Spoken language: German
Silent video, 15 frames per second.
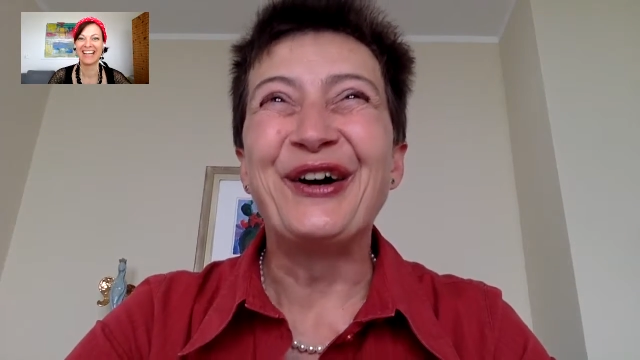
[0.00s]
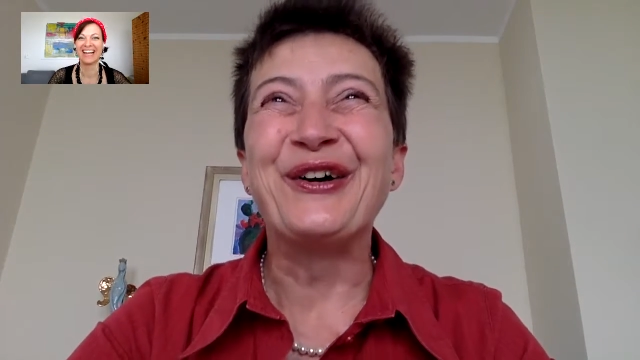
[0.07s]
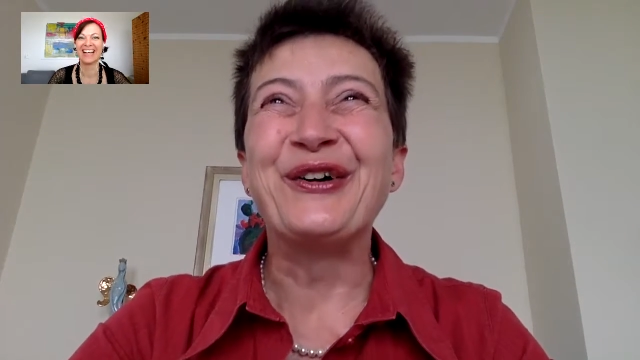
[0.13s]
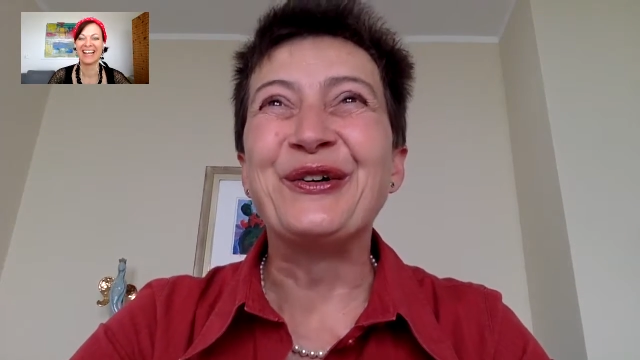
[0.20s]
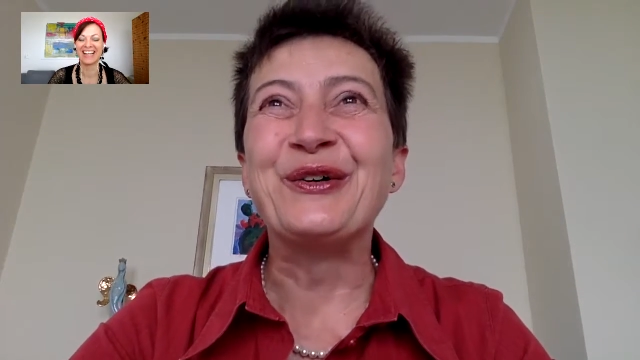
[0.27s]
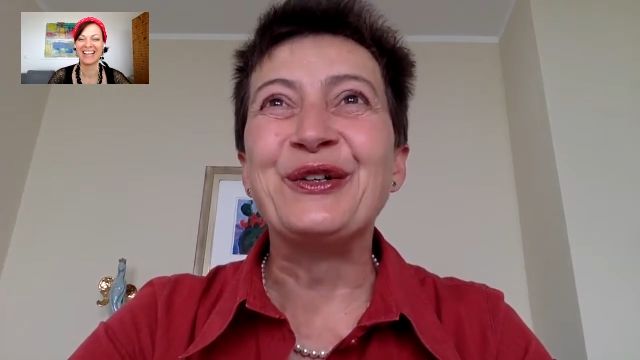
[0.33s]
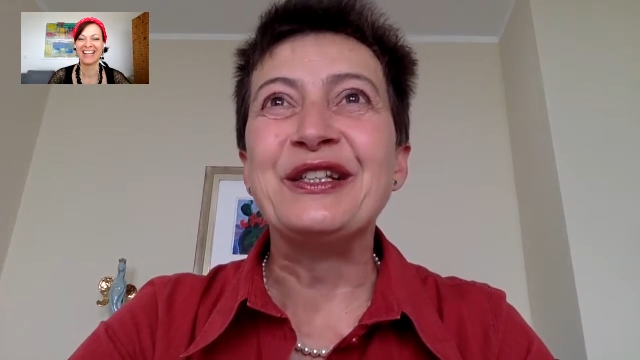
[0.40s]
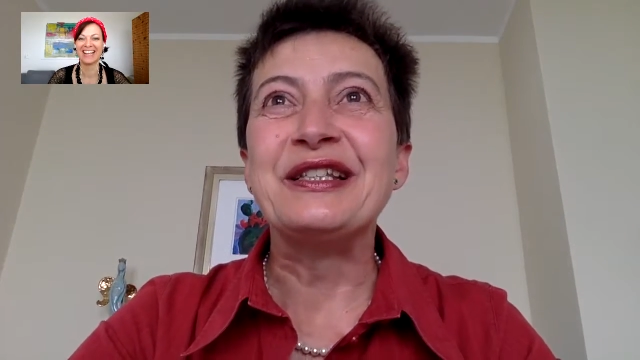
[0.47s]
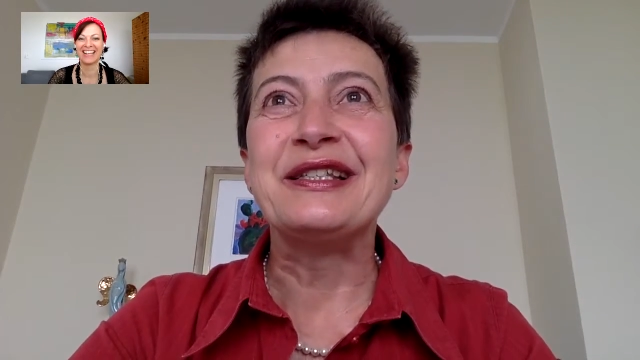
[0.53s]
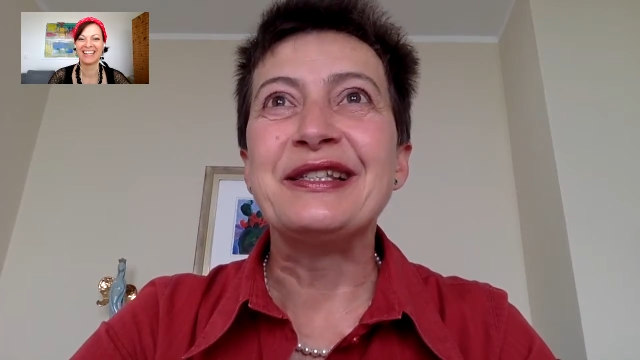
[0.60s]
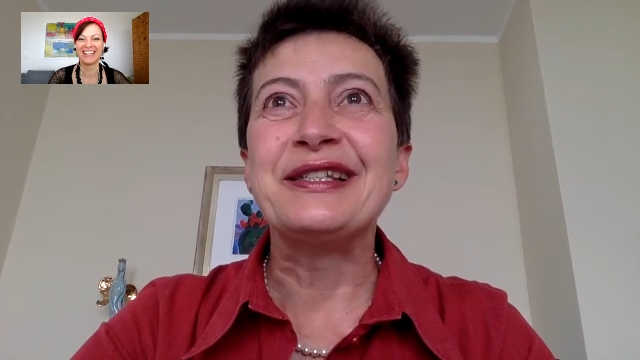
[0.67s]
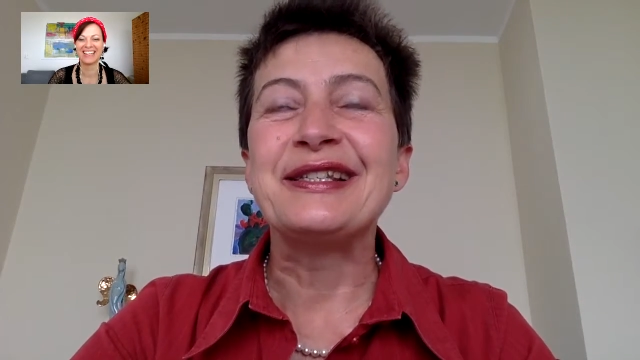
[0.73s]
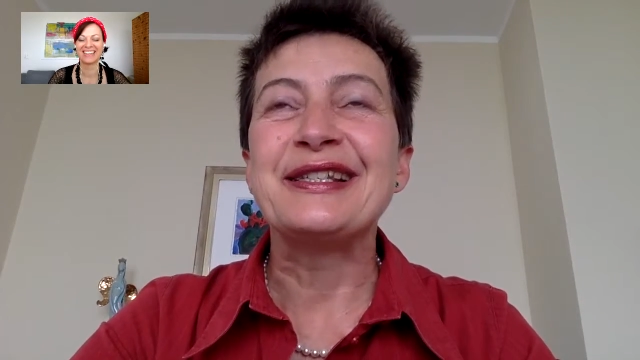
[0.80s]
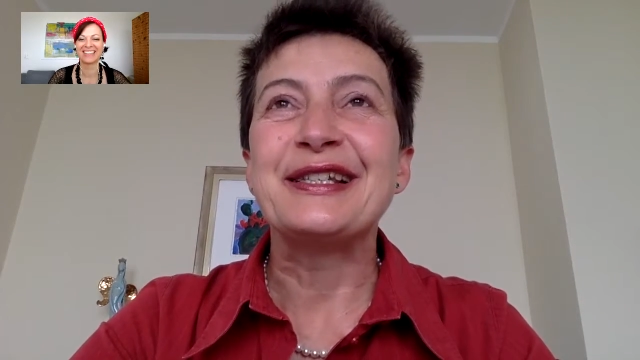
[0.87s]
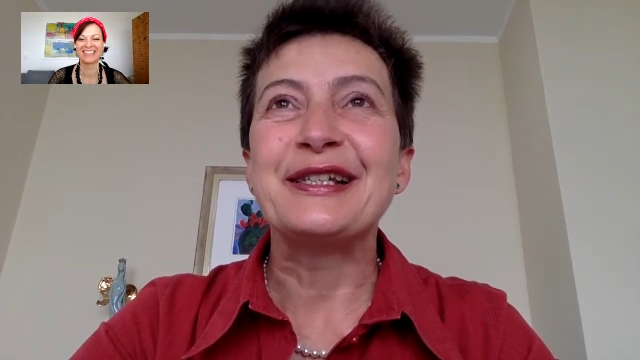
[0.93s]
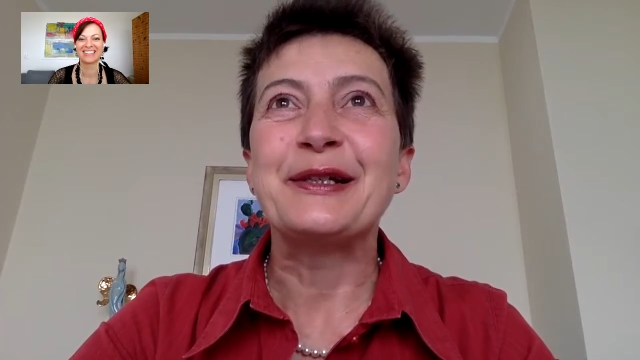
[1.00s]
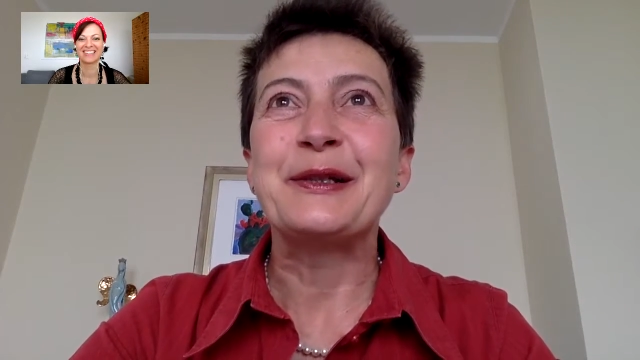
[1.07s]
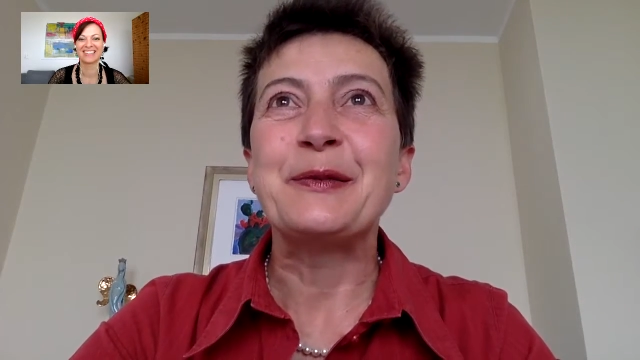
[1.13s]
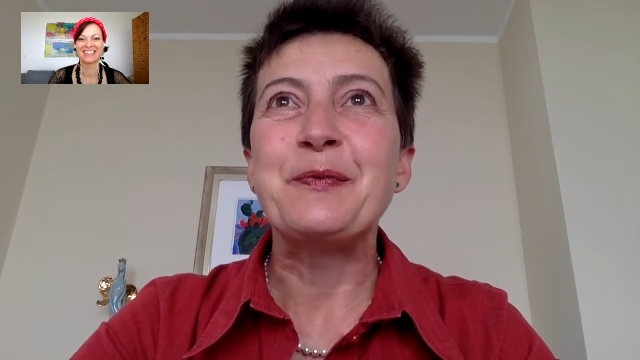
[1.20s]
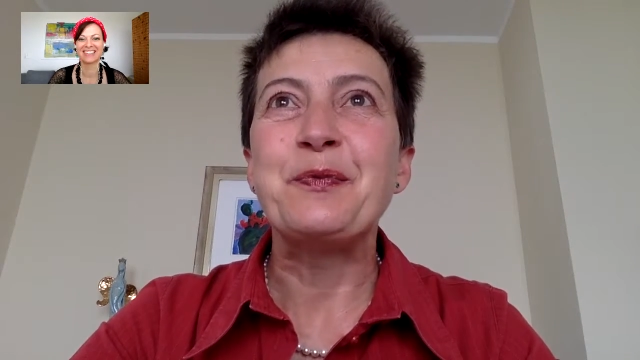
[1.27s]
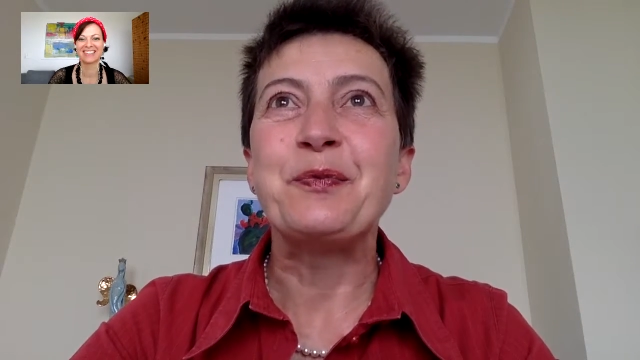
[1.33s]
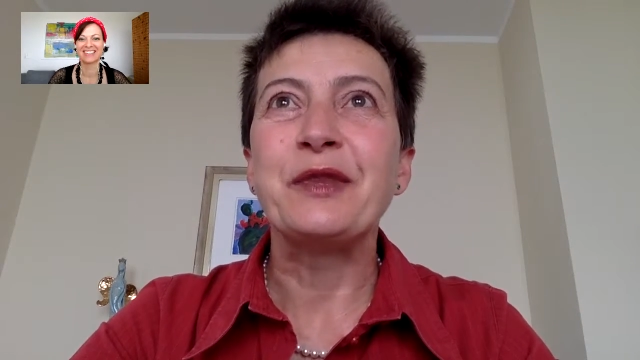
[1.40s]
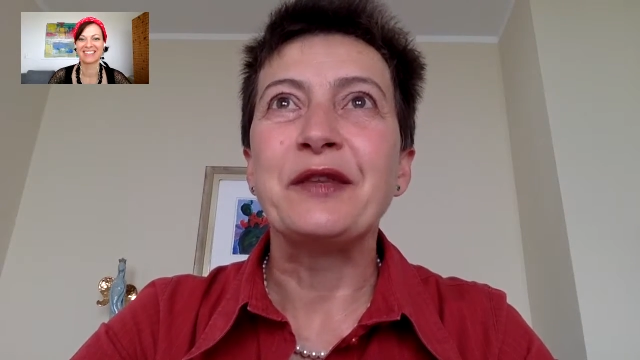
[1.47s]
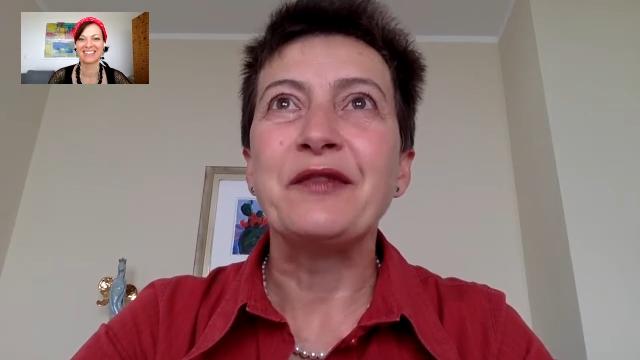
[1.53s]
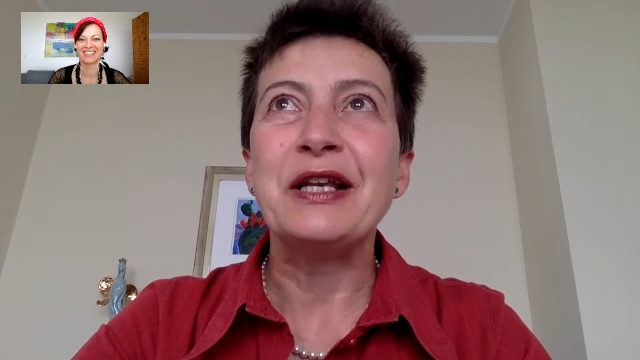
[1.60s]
und ähm,